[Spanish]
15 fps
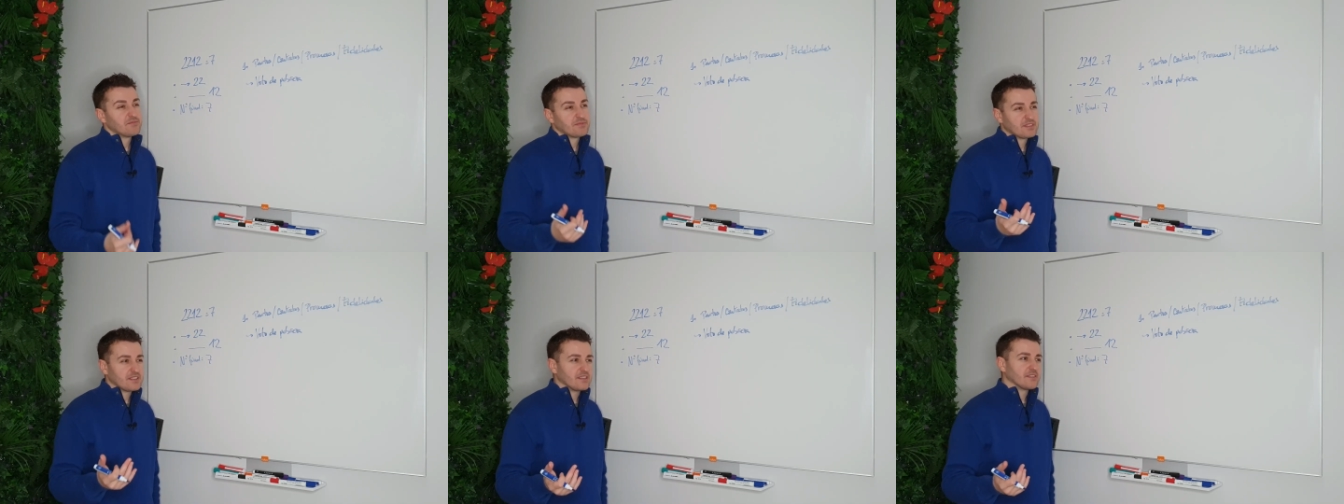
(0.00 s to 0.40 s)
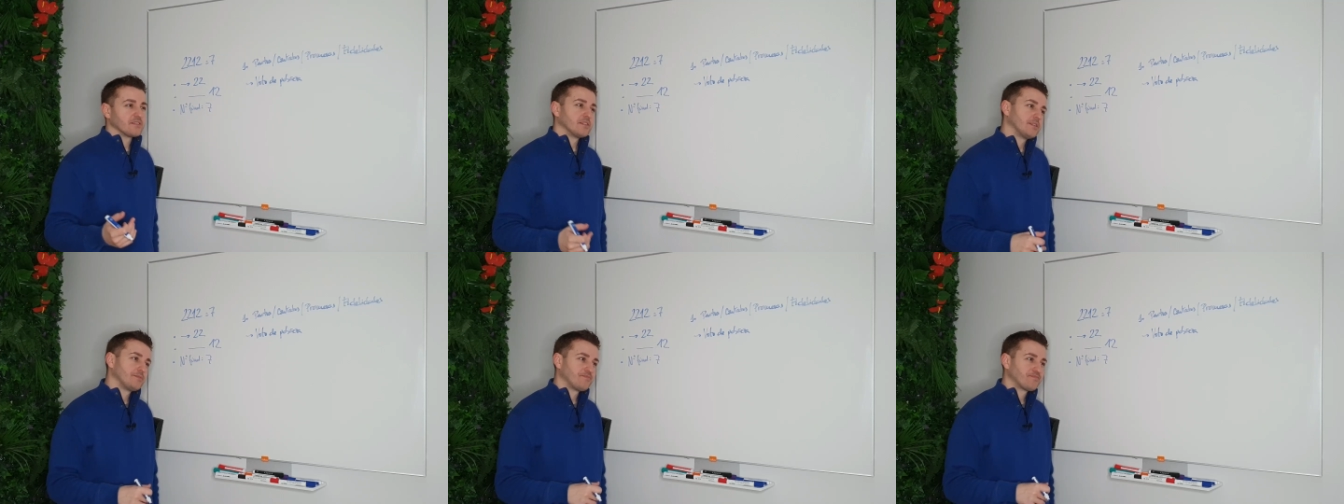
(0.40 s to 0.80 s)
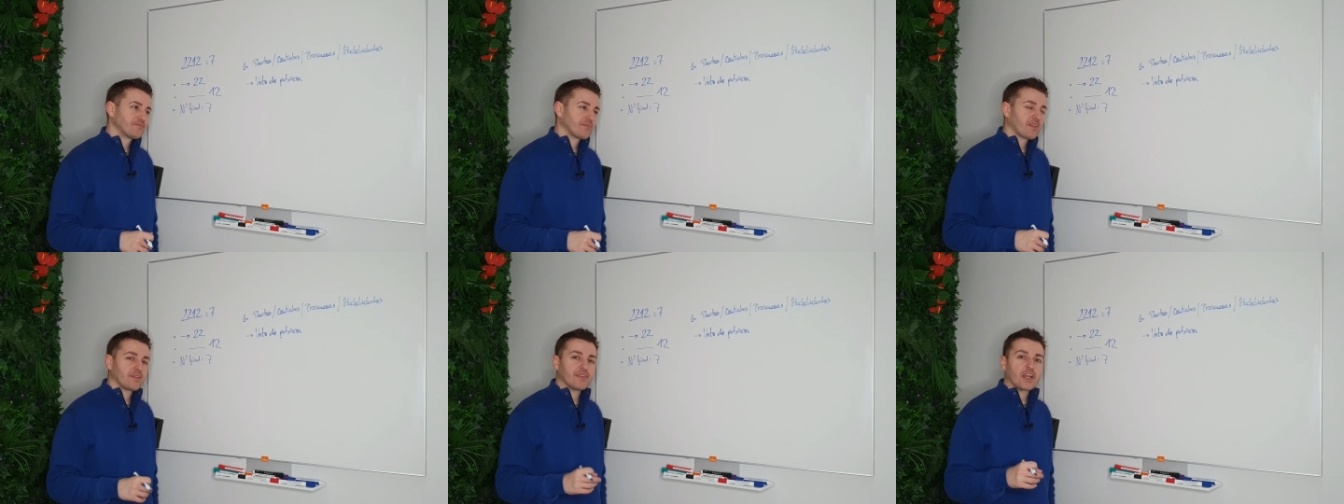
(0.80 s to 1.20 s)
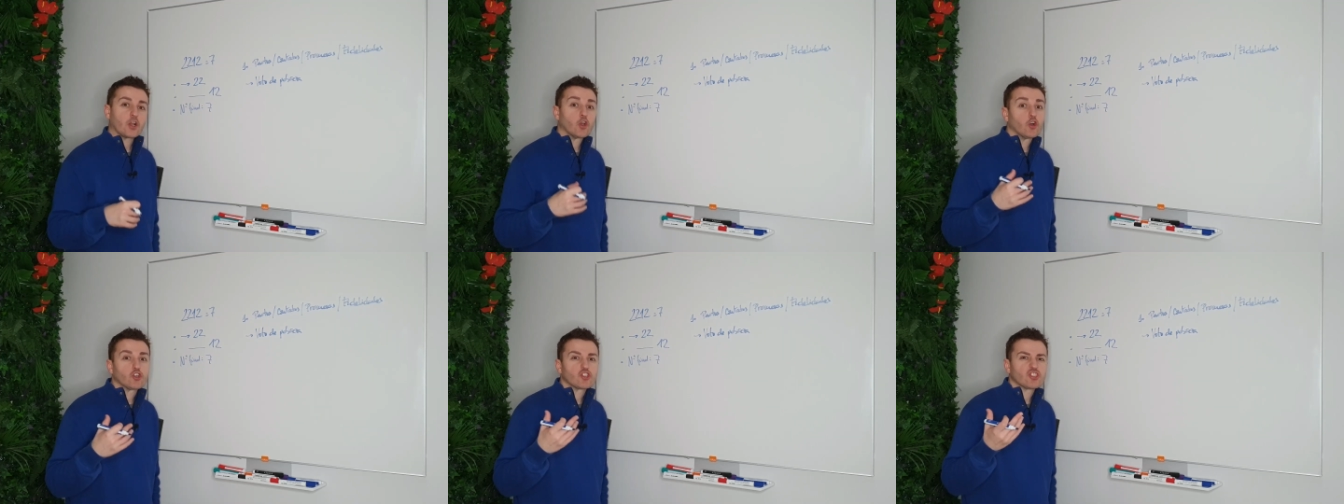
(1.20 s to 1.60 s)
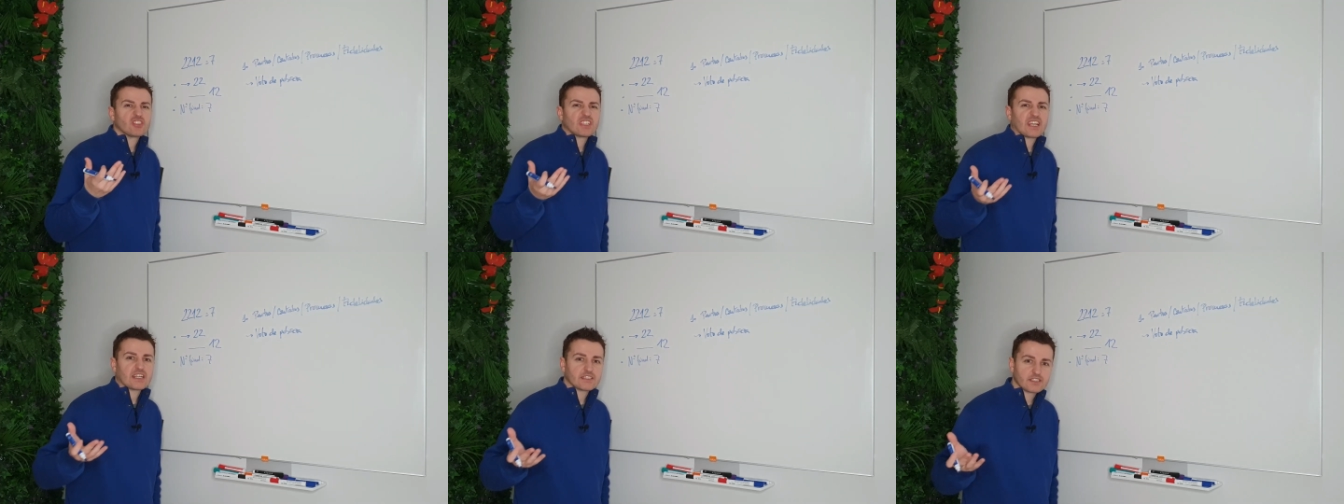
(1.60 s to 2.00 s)
Sí, de
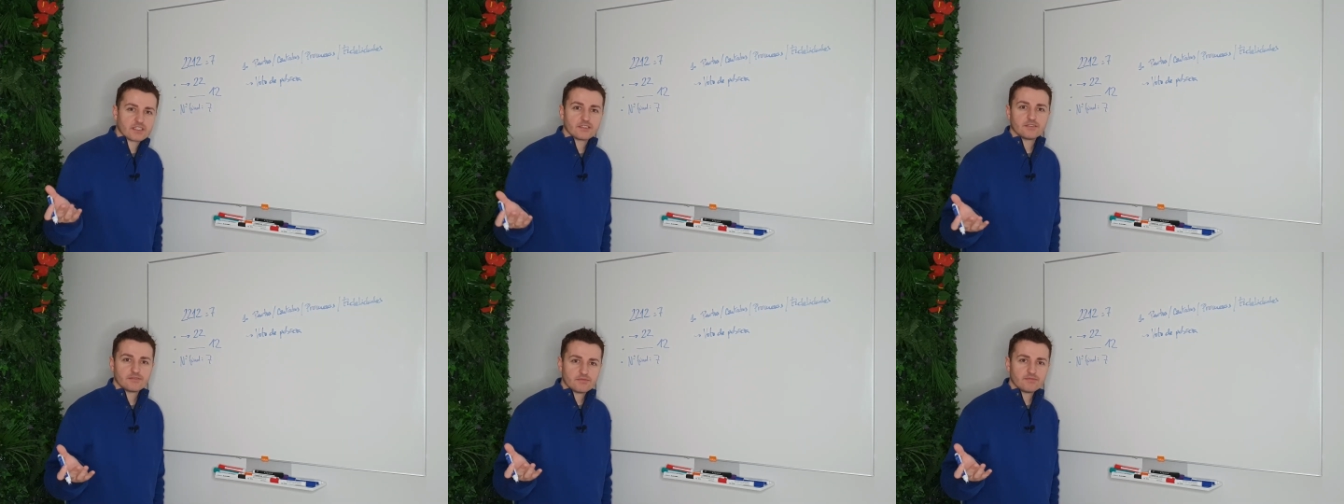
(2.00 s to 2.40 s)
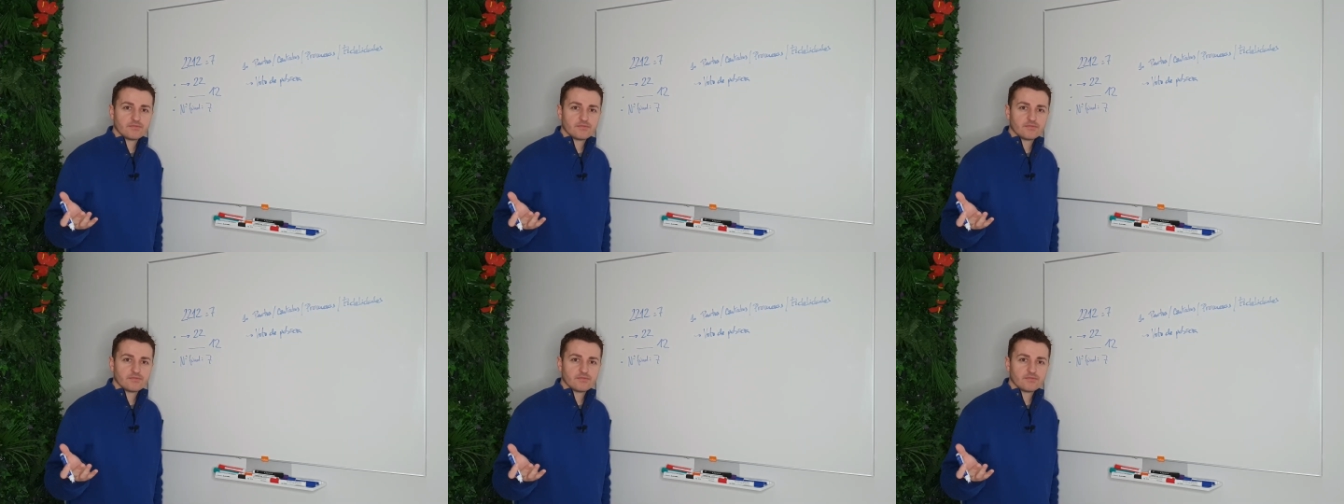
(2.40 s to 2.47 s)
costras,